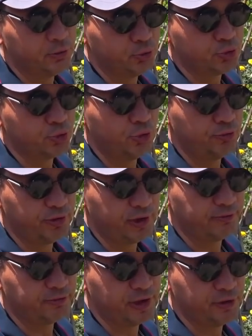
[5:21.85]

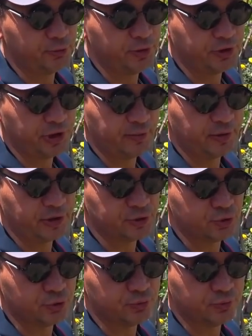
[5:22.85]
Условия в данный момент я
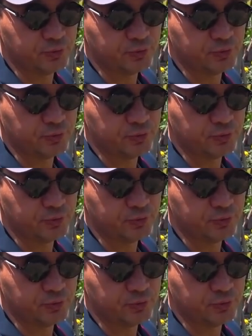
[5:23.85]
покажу.